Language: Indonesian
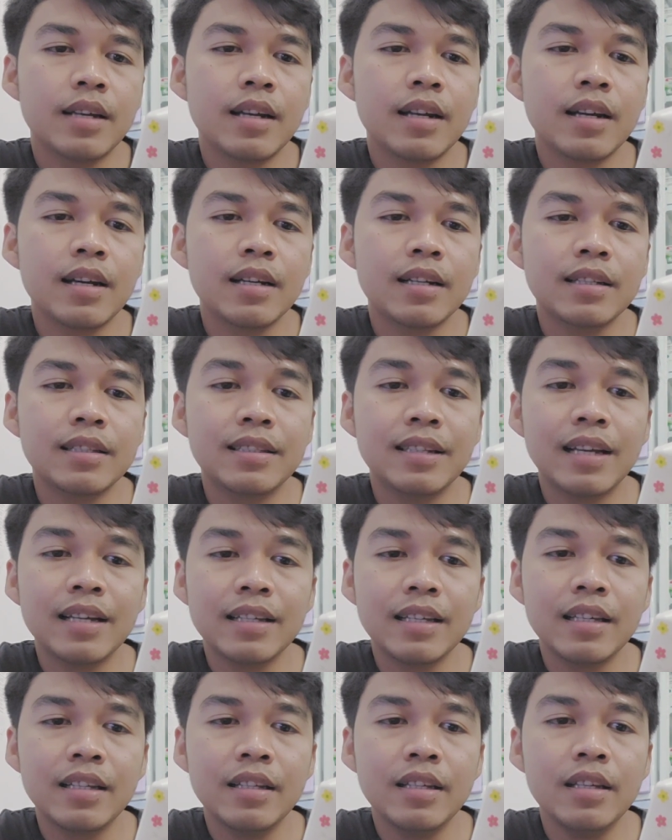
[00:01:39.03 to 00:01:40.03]
cara
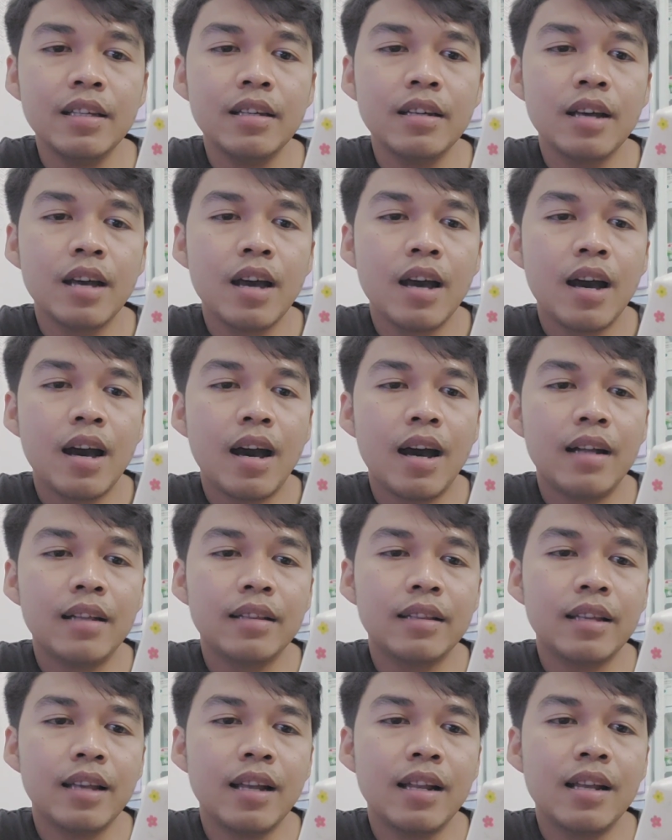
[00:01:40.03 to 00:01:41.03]
kerjanya ini
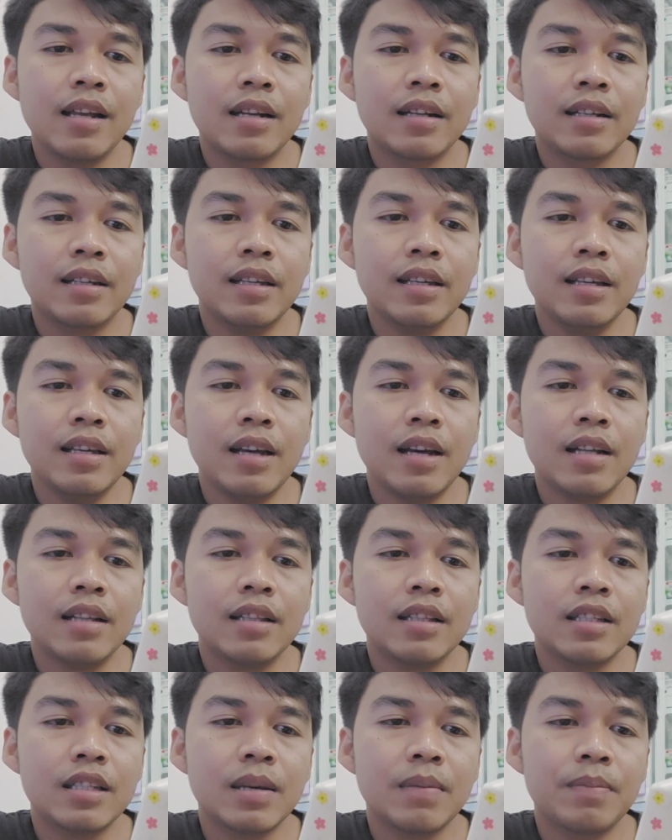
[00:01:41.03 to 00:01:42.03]
anti alergi
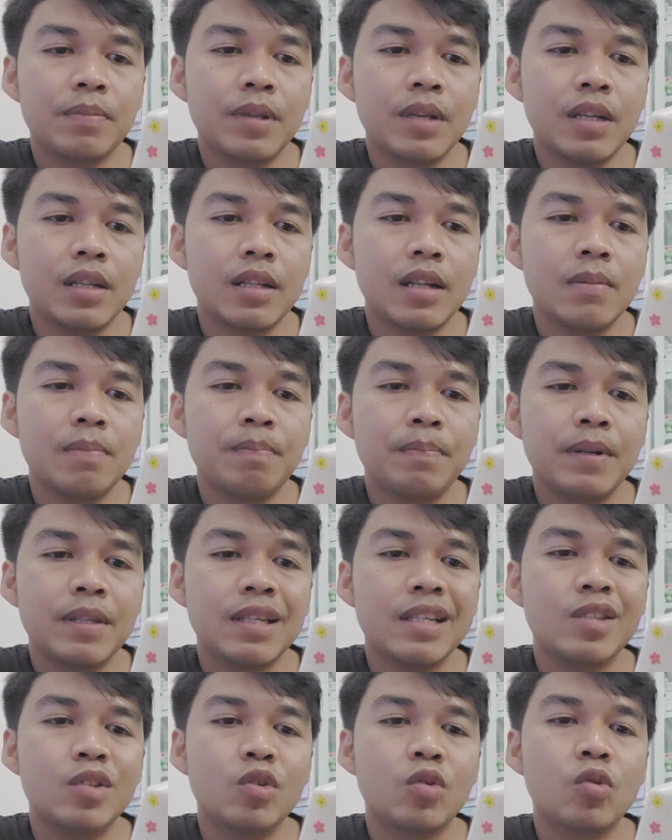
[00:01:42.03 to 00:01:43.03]
antiseptik dan
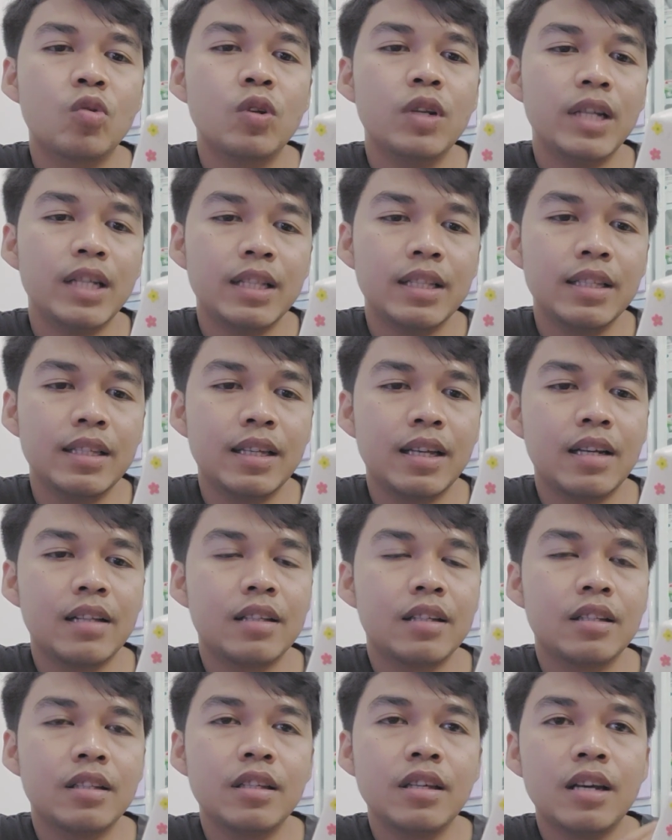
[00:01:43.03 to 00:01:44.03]
penyejuk kulit ya
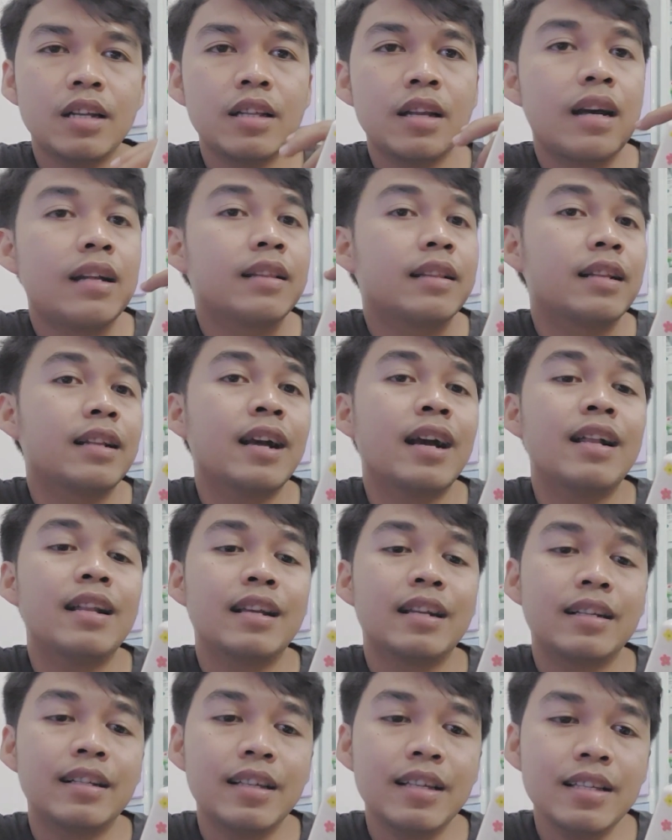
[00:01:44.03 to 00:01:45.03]
jadi ada anti
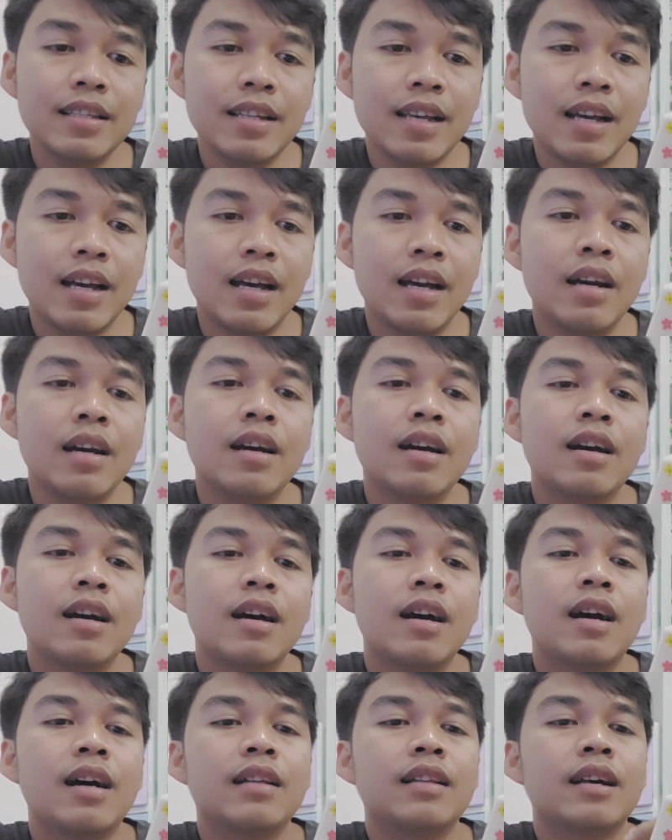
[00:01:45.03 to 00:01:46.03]
alerginya
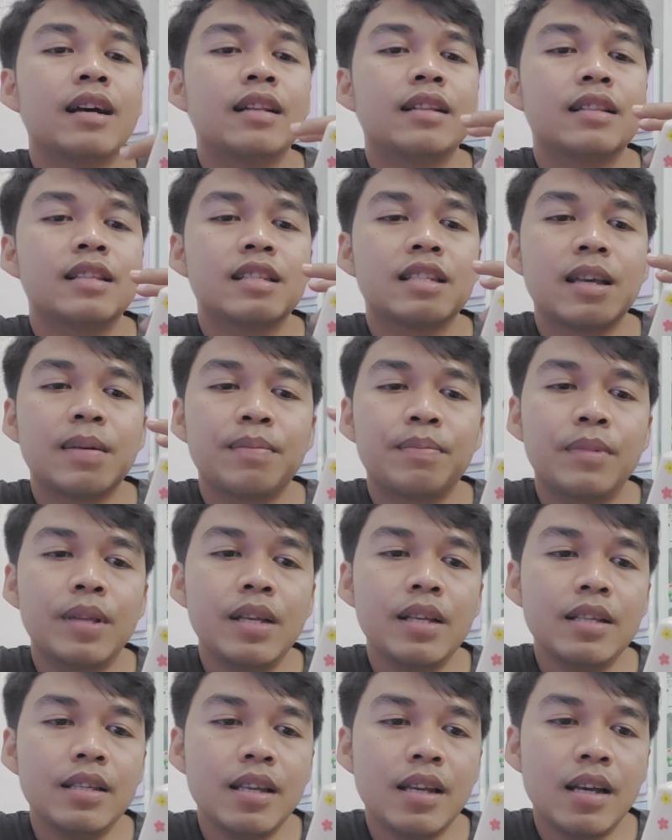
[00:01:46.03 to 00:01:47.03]
ada
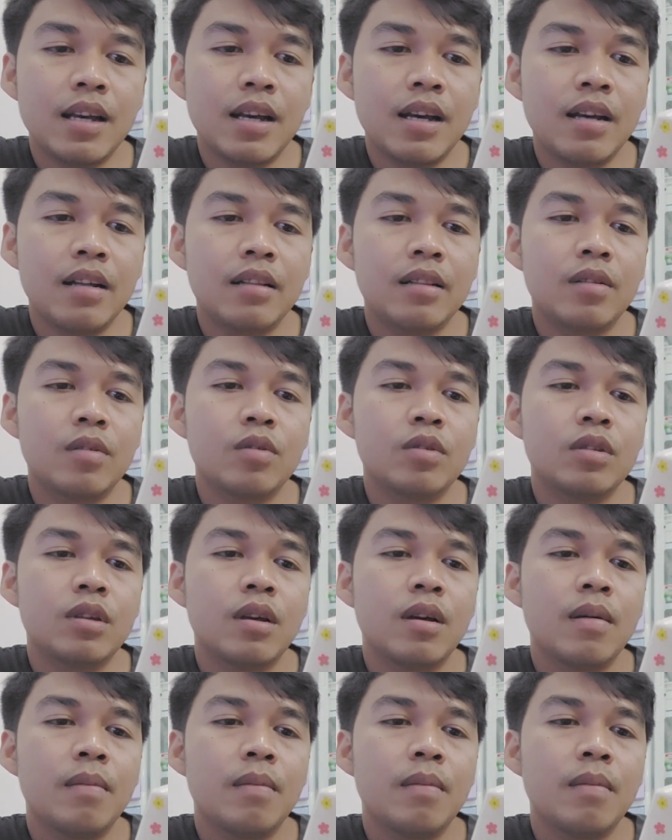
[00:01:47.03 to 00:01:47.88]
antiseptiknya terus